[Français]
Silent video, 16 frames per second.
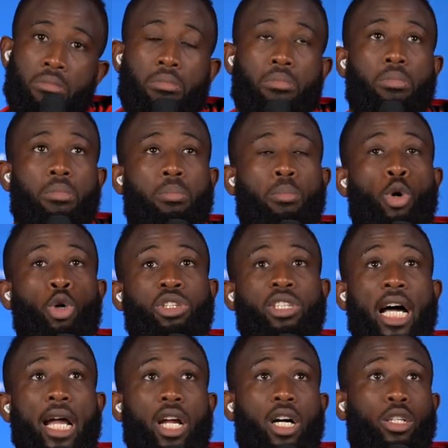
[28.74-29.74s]
mon
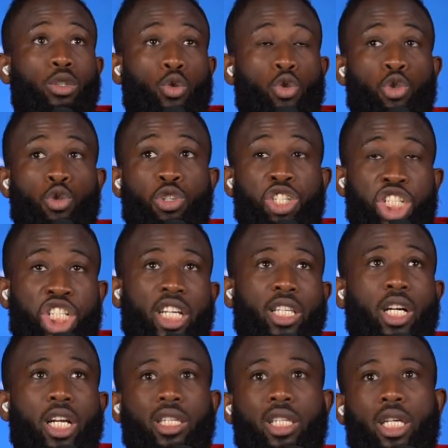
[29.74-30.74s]
talent, tout ce que j'ai
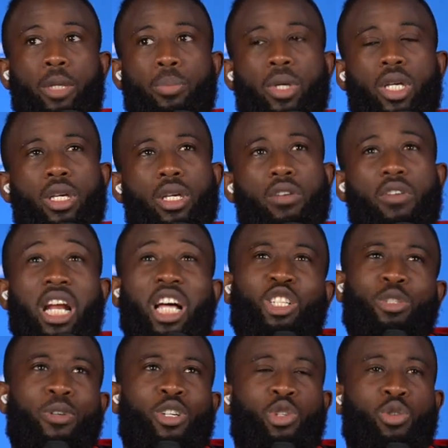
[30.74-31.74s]
dans les tripes. Et voilà,
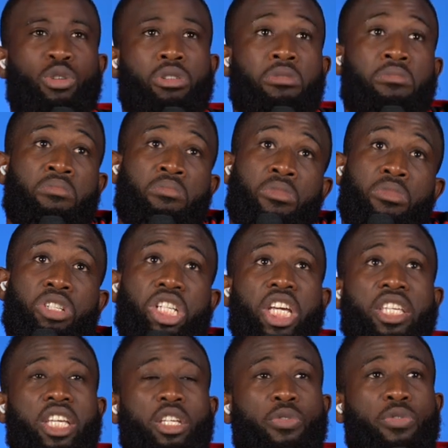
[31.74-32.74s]
je pense que j'ai
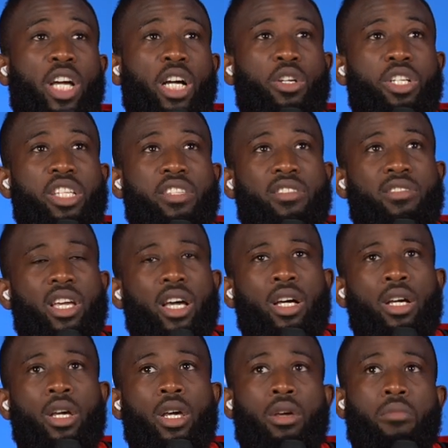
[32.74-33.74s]
essayé de faire le nécessaire,
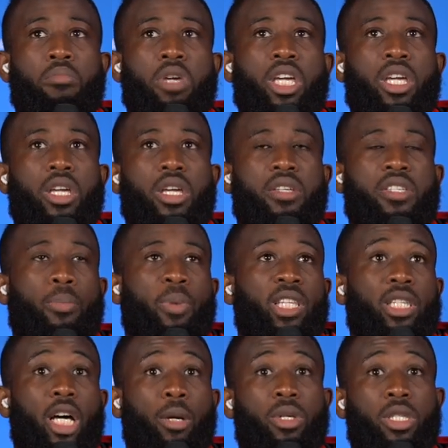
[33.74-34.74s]
mais c'est pas
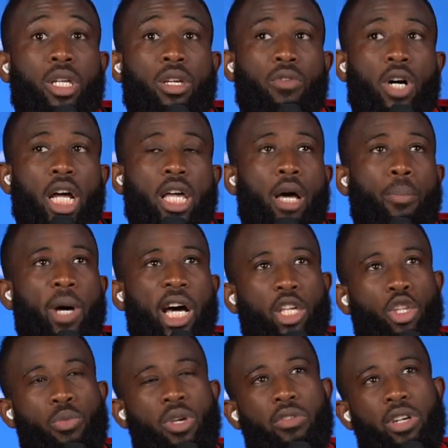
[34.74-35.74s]
terminé. Voilà, il y a Paris
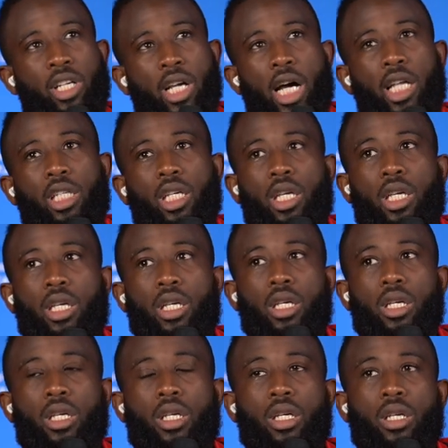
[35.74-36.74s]
2024
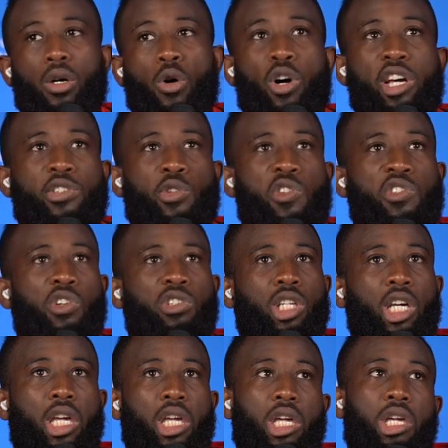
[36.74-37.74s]
et on reste
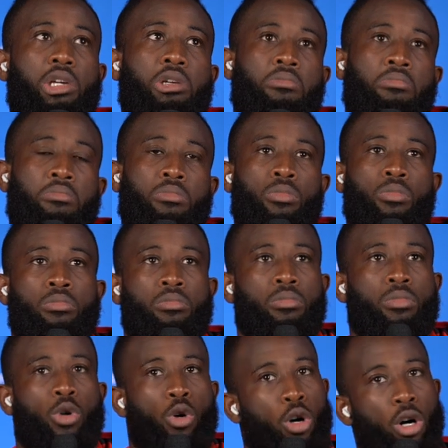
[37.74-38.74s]
concentré,
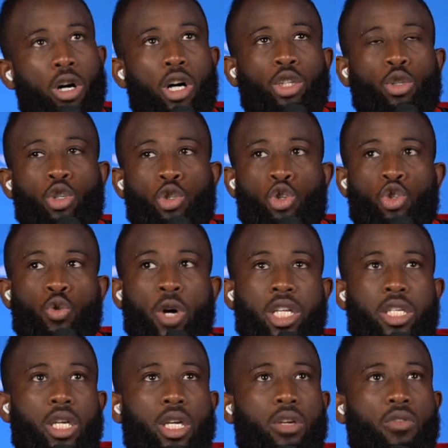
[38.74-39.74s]
on rentre, on se
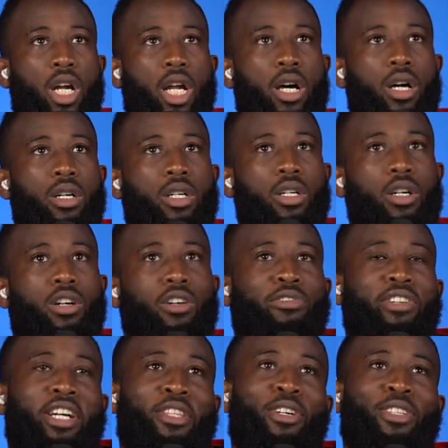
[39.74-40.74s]
soigne et voilà, on,
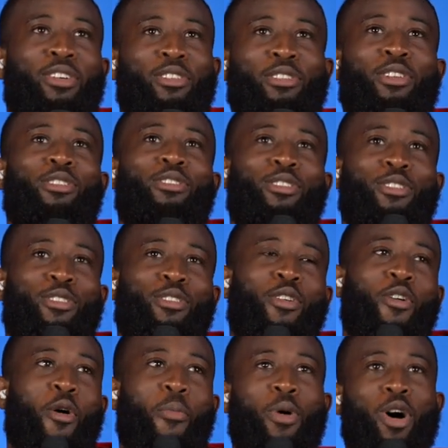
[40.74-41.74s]
fait
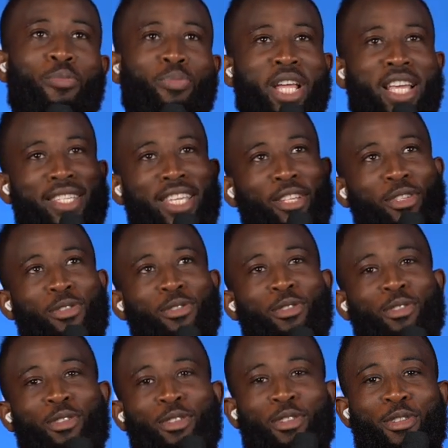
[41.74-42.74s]
on, prend plaisir
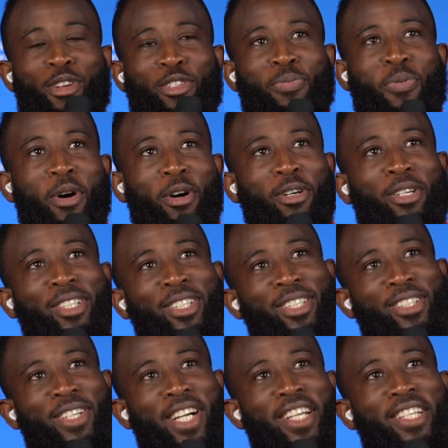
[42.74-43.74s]
de, notre sport.
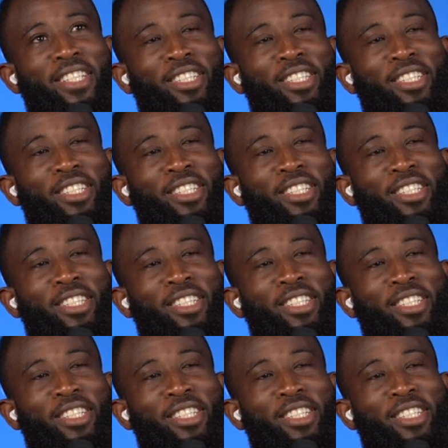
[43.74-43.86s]
Ouais.